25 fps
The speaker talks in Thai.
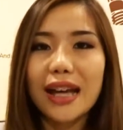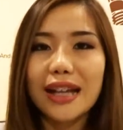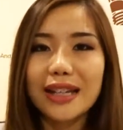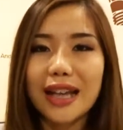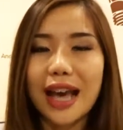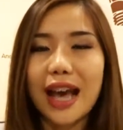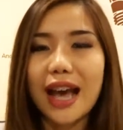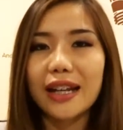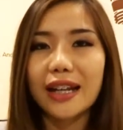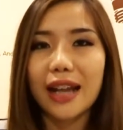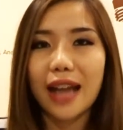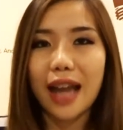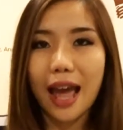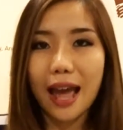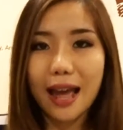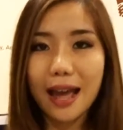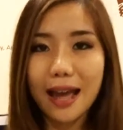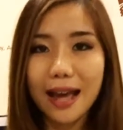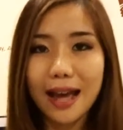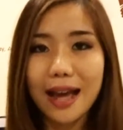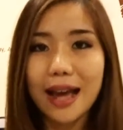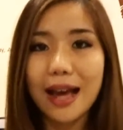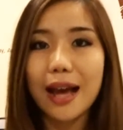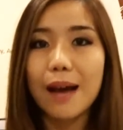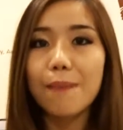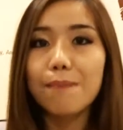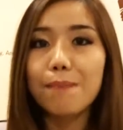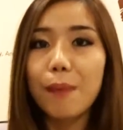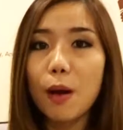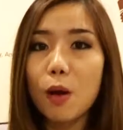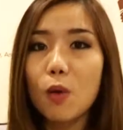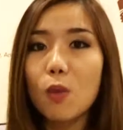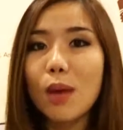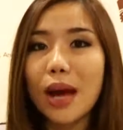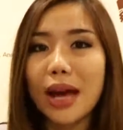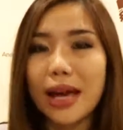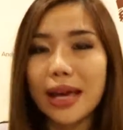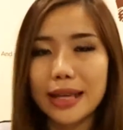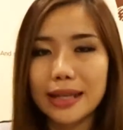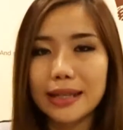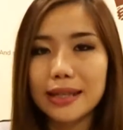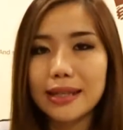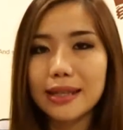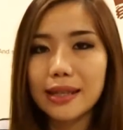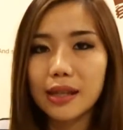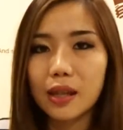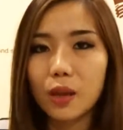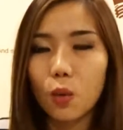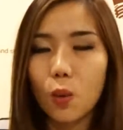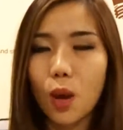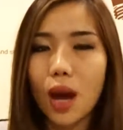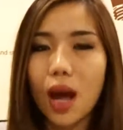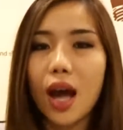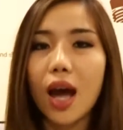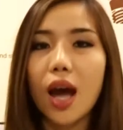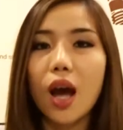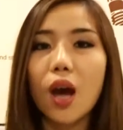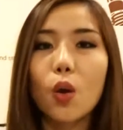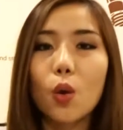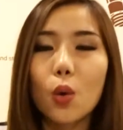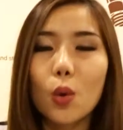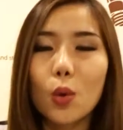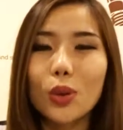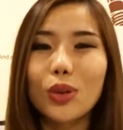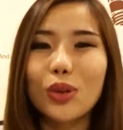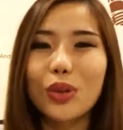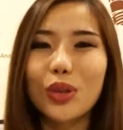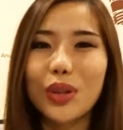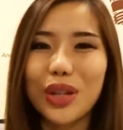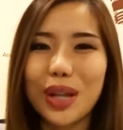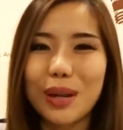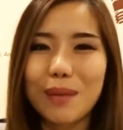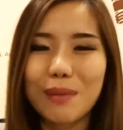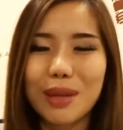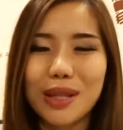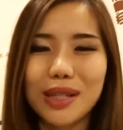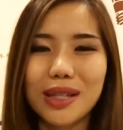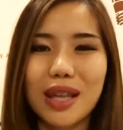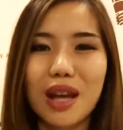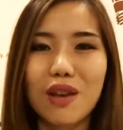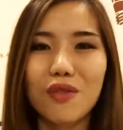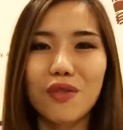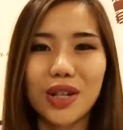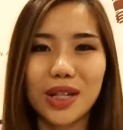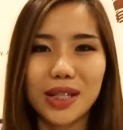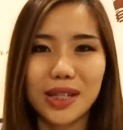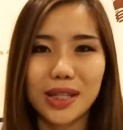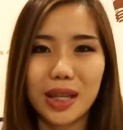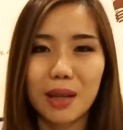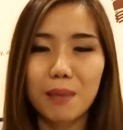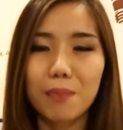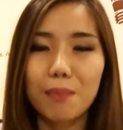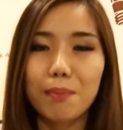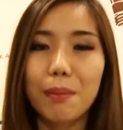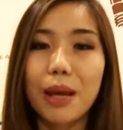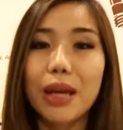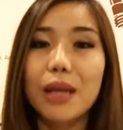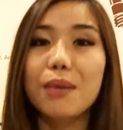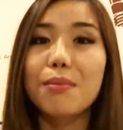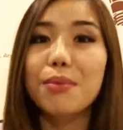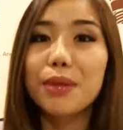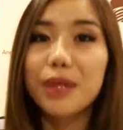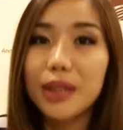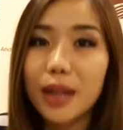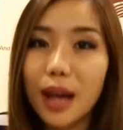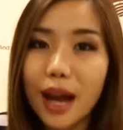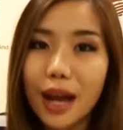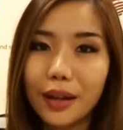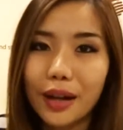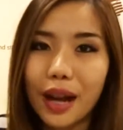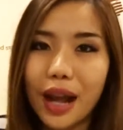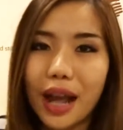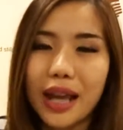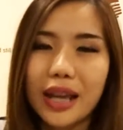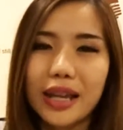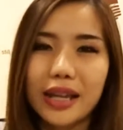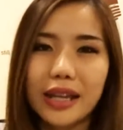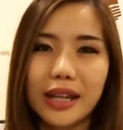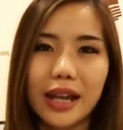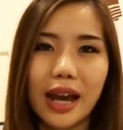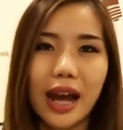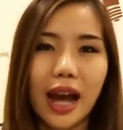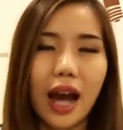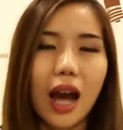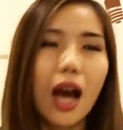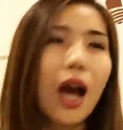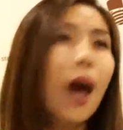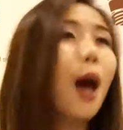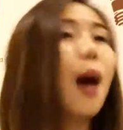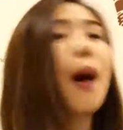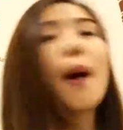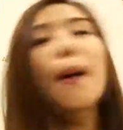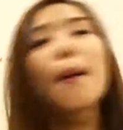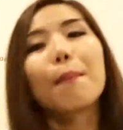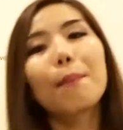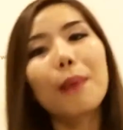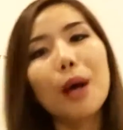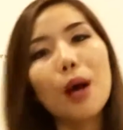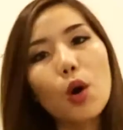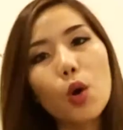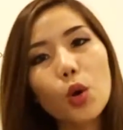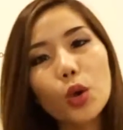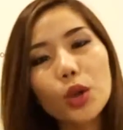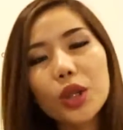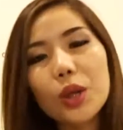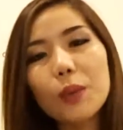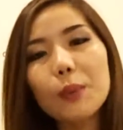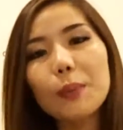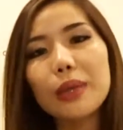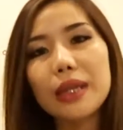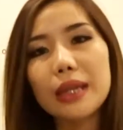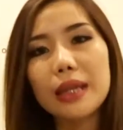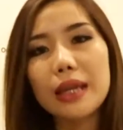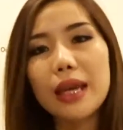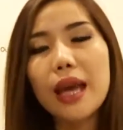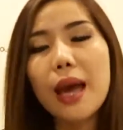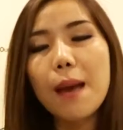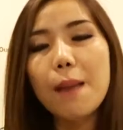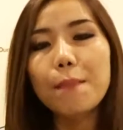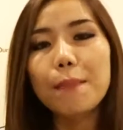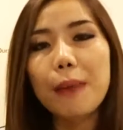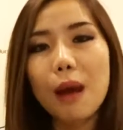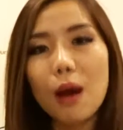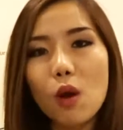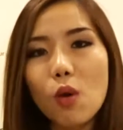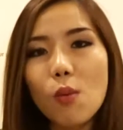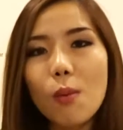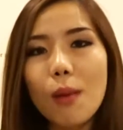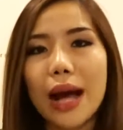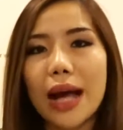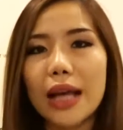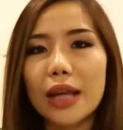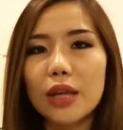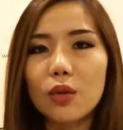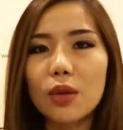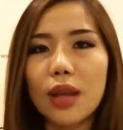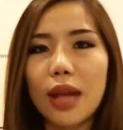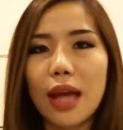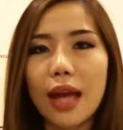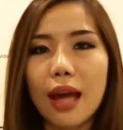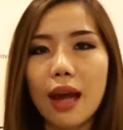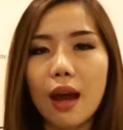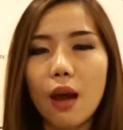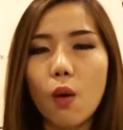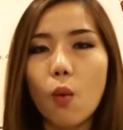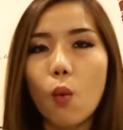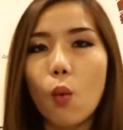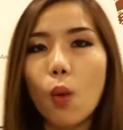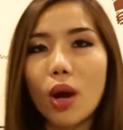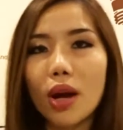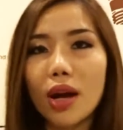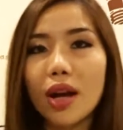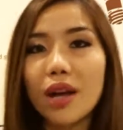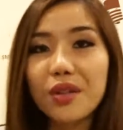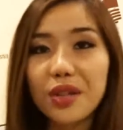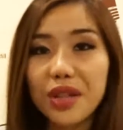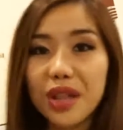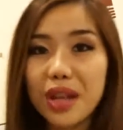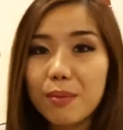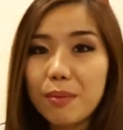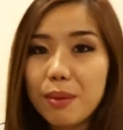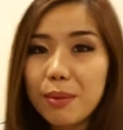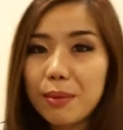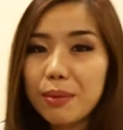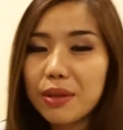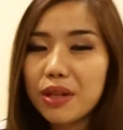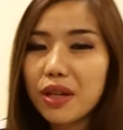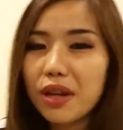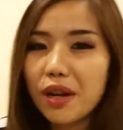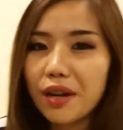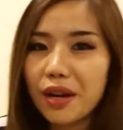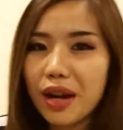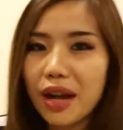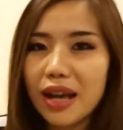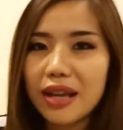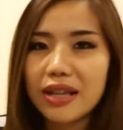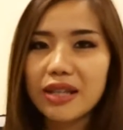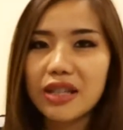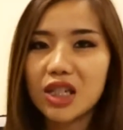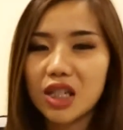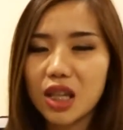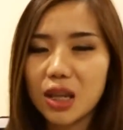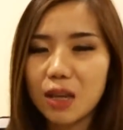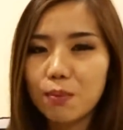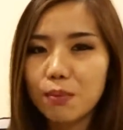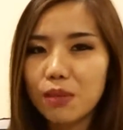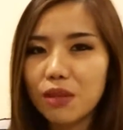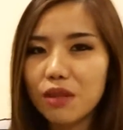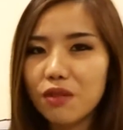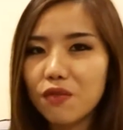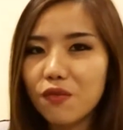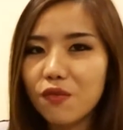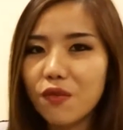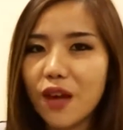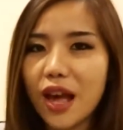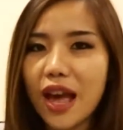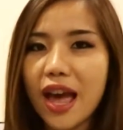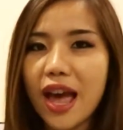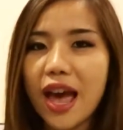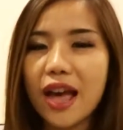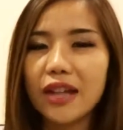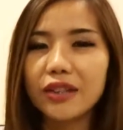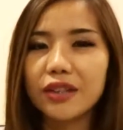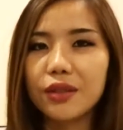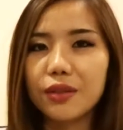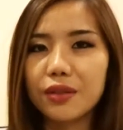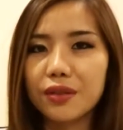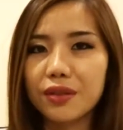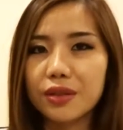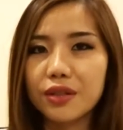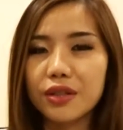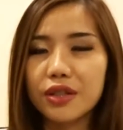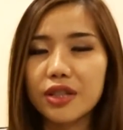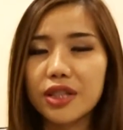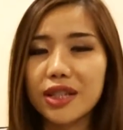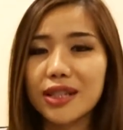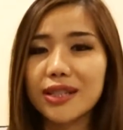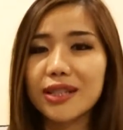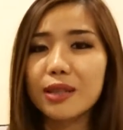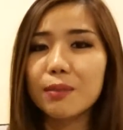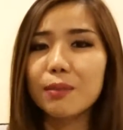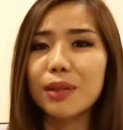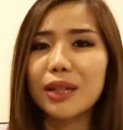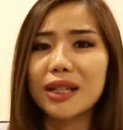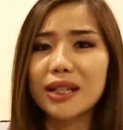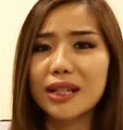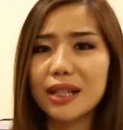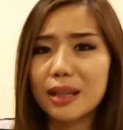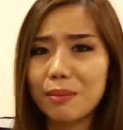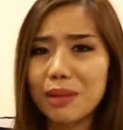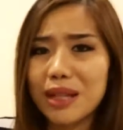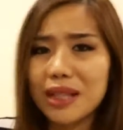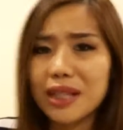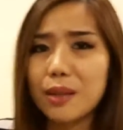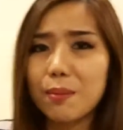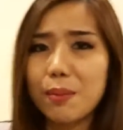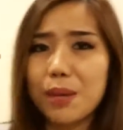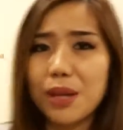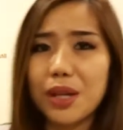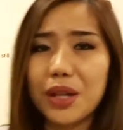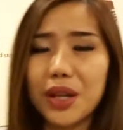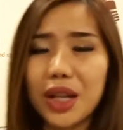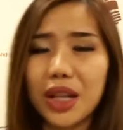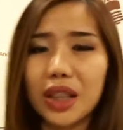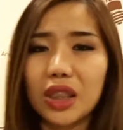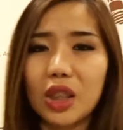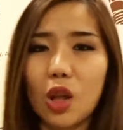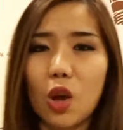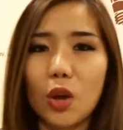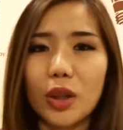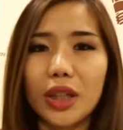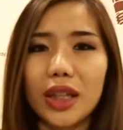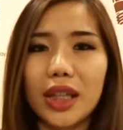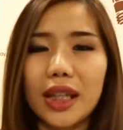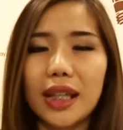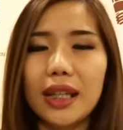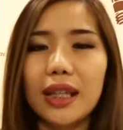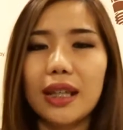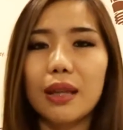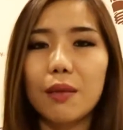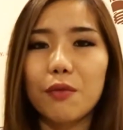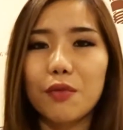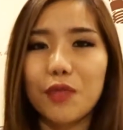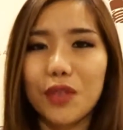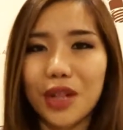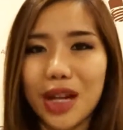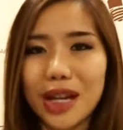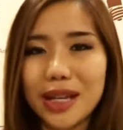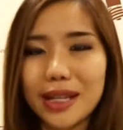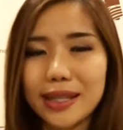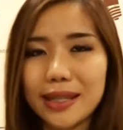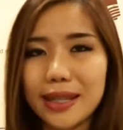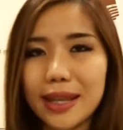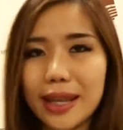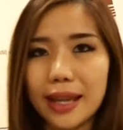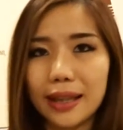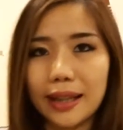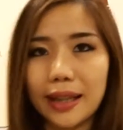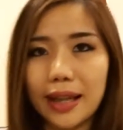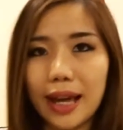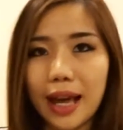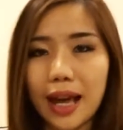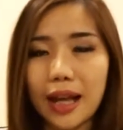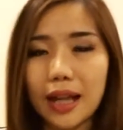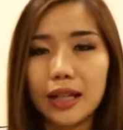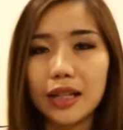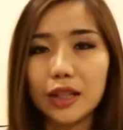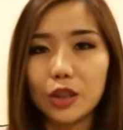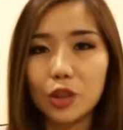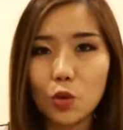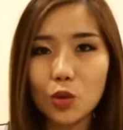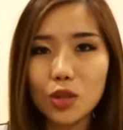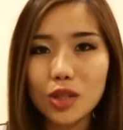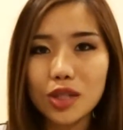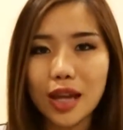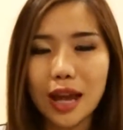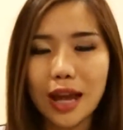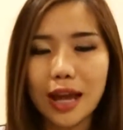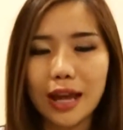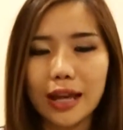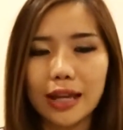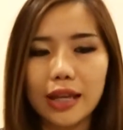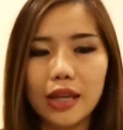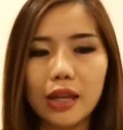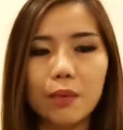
การหาเป้าหมายให้เจอว่าคุณเรียนภาษาฝรั่งเศสไปเพื่ออะไรนะคะ บางคนก็มีเป้าหมายอยู่แล้วว่าเรียนไปเพื่ออะไรฉันมีแฟนหรือฉันกำลังกำลังจะไปเรียนต่อที่ฝรั่งเศสนะคะเลยต้องใช้